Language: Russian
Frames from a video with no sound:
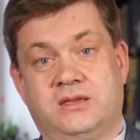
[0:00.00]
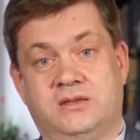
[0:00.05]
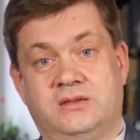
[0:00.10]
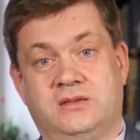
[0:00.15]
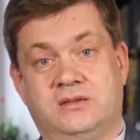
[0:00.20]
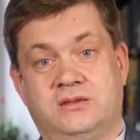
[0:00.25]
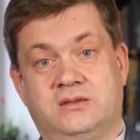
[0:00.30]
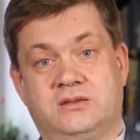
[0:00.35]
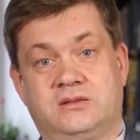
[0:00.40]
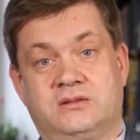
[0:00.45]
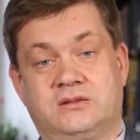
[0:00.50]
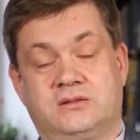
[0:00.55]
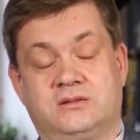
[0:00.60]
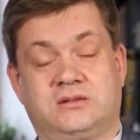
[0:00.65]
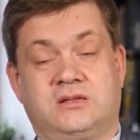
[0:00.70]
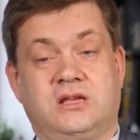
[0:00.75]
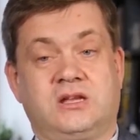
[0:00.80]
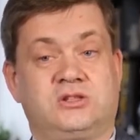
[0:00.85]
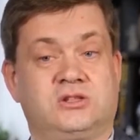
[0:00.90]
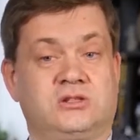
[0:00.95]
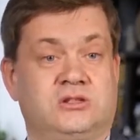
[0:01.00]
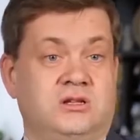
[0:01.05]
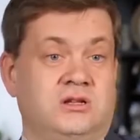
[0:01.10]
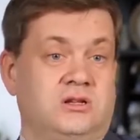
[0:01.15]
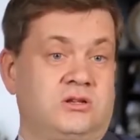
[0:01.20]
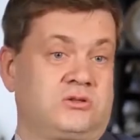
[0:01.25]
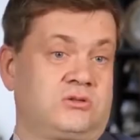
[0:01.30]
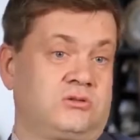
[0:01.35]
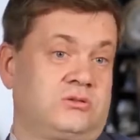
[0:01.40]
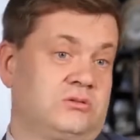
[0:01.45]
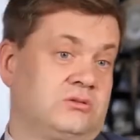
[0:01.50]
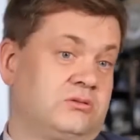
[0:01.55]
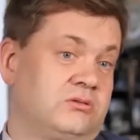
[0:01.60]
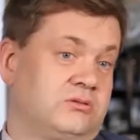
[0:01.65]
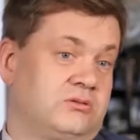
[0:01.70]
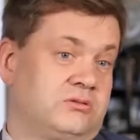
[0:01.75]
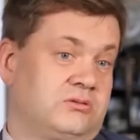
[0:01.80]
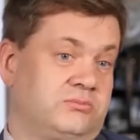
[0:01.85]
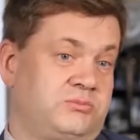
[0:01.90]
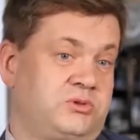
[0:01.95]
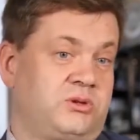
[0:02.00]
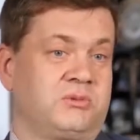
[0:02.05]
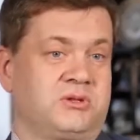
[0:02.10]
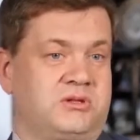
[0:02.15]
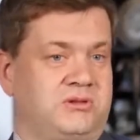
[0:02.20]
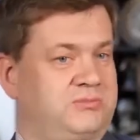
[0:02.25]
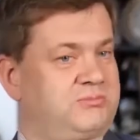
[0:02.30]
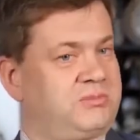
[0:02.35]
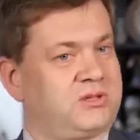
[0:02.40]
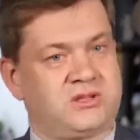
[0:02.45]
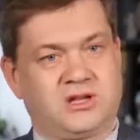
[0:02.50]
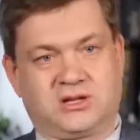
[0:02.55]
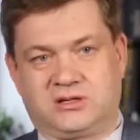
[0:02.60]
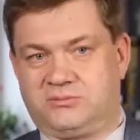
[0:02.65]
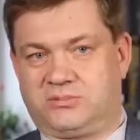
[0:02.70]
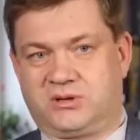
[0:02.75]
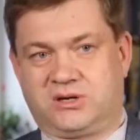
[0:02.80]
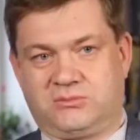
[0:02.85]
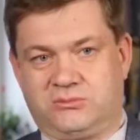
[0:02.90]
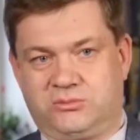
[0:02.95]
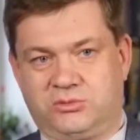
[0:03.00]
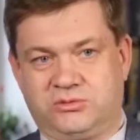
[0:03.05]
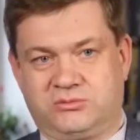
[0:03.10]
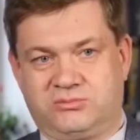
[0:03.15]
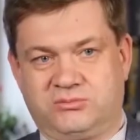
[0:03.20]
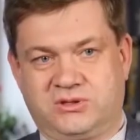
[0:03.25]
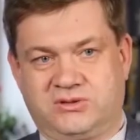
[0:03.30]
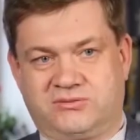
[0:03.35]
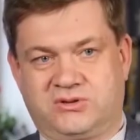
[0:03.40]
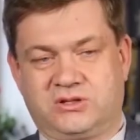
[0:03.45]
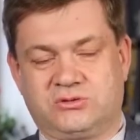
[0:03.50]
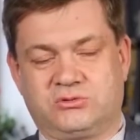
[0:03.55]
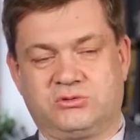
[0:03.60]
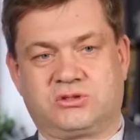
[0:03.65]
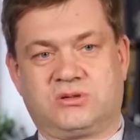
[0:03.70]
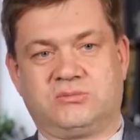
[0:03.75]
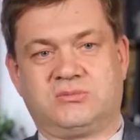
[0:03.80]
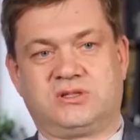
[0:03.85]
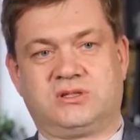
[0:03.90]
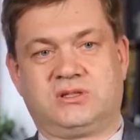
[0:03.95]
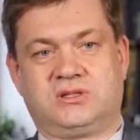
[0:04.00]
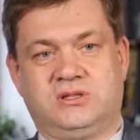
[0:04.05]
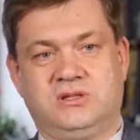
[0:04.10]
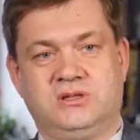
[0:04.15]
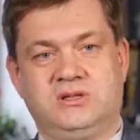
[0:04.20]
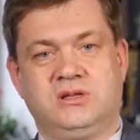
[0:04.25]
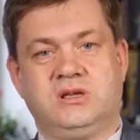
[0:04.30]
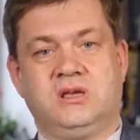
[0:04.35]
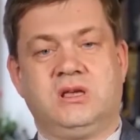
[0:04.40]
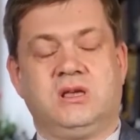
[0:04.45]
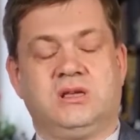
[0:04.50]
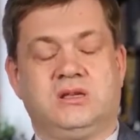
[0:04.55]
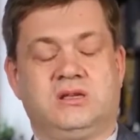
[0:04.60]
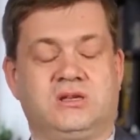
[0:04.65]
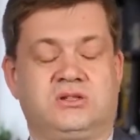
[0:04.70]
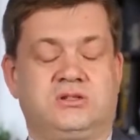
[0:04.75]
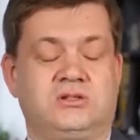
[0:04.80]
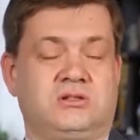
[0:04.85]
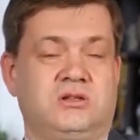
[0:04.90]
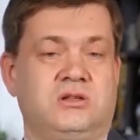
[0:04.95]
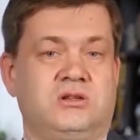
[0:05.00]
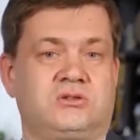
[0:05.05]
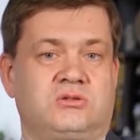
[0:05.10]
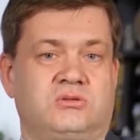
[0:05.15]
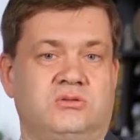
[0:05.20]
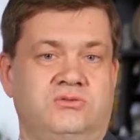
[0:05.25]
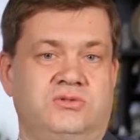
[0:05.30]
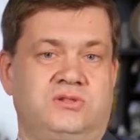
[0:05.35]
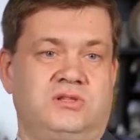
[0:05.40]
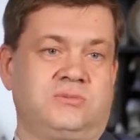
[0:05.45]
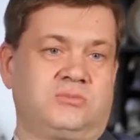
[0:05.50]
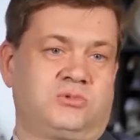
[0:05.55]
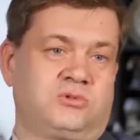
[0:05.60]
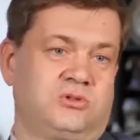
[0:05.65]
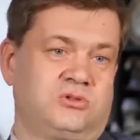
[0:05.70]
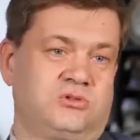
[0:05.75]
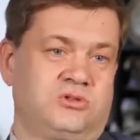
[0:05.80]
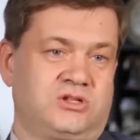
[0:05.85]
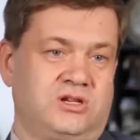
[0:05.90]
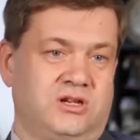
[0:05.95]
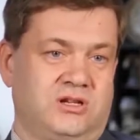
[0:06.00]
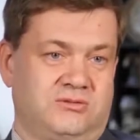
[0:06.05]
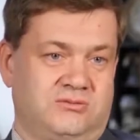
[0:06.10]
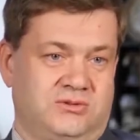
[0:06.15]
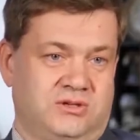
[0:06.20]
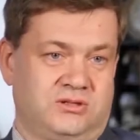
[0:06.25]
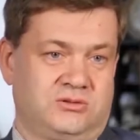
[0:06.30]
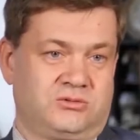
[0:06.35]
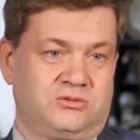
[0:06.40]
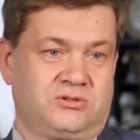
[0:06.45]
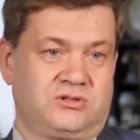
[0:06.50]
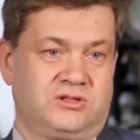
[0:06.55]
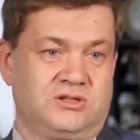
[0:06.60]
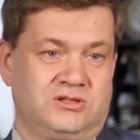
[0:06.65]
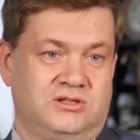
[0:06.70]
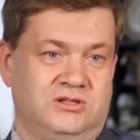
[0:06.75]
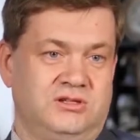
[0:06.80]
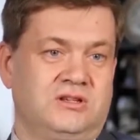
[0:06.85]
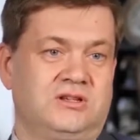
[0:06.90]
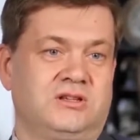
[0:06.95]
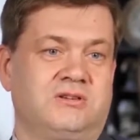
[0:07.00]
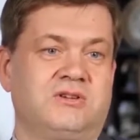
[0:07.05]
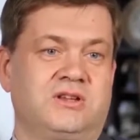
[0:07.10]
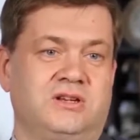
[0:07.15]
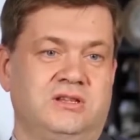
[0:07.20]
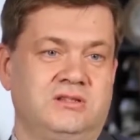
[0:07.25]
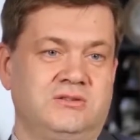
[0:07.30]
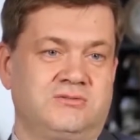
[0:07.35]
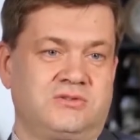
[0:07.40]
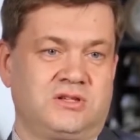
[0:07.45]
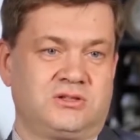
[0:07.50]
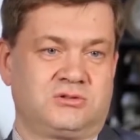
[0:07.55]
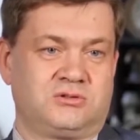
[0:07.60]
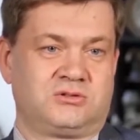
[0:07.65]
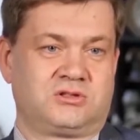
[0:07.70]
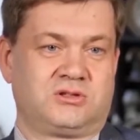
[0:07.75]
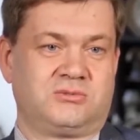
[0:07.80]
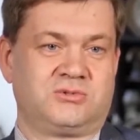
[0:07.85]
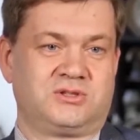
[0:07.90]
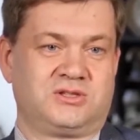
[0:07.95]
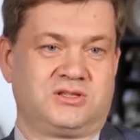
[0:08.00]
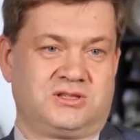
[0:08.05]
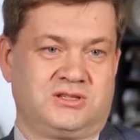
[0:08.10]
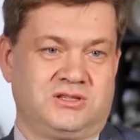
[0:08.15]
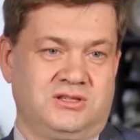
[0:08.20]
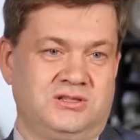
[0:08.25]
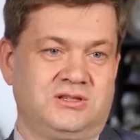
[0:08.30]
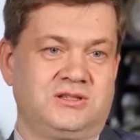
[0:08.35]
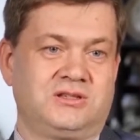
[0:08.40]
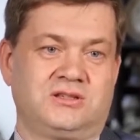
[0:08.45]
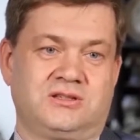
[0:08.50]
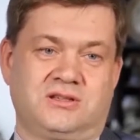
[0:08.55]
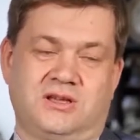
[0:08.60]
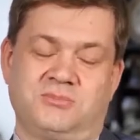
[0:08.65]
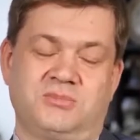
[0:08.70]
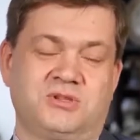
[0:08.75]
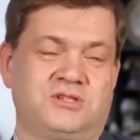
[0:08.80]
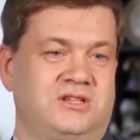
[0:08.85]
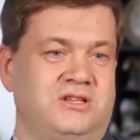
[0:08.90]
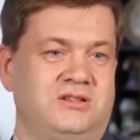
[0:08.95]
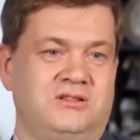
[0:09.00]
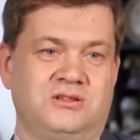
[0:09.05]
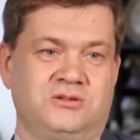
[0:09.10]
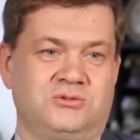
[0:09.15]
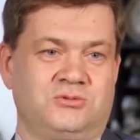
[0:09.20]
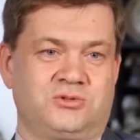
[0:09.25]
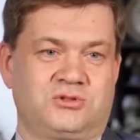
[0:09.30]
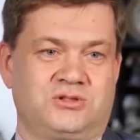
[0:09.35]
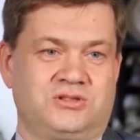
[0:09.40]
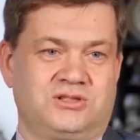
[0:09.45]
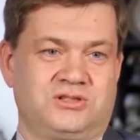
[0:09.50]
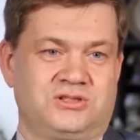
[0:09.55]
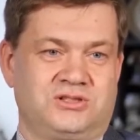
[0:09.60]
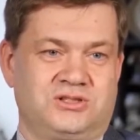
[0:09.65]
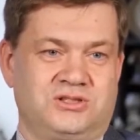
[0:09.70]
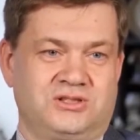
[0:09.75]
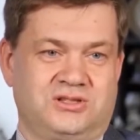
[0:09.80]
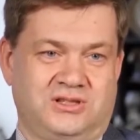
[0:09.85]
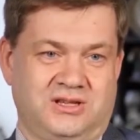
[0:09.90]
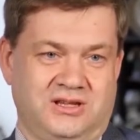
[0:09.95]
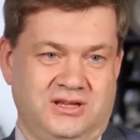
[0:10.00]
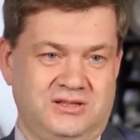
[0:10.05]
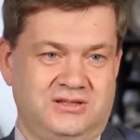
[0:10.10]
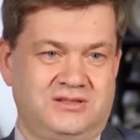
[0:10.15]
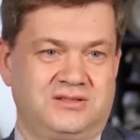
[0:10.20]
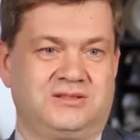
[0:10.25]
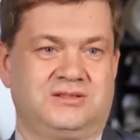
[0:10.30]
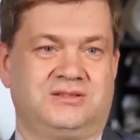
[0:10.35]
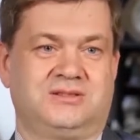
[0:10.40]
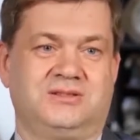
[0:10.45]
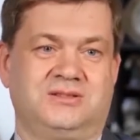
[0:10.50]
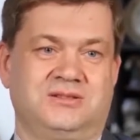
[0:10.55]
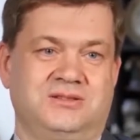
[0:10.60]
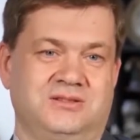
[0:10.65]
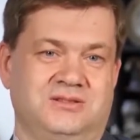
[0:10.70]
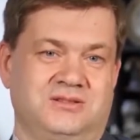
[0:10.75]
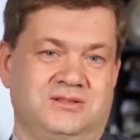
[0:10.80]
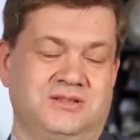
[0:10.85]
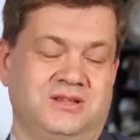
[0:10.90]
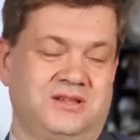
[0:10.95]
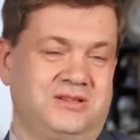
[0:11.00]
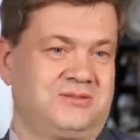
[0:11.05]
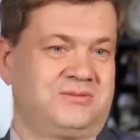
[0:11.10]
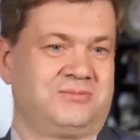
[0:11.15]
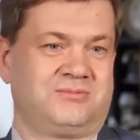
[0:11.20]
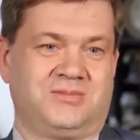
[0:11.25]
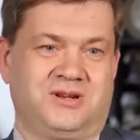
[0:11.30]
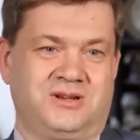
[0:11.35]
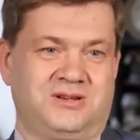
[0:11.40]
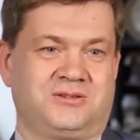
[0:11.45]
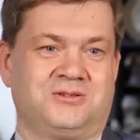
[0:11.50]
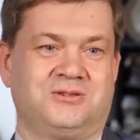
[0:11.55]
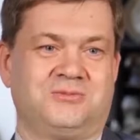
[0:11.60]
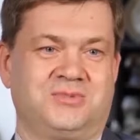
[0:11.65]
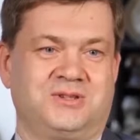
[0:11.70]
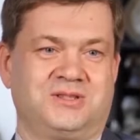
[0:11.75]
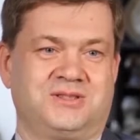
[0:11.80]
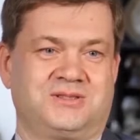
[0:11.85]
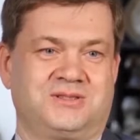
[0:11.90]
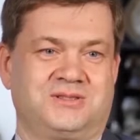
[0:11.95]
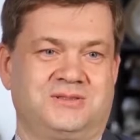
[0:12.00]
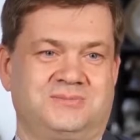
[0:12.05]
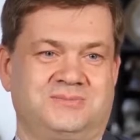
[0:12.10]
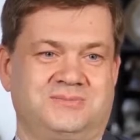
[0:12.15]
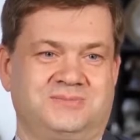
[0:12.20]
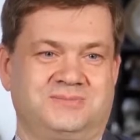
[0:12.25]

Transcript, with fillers: И я считаю, что... Причем этот спектакль будет на французском языке. И я считаю, что всем, кто изучает французский язык или говорит на французском языке, обязательно нужно читать и знать «Маленького принца».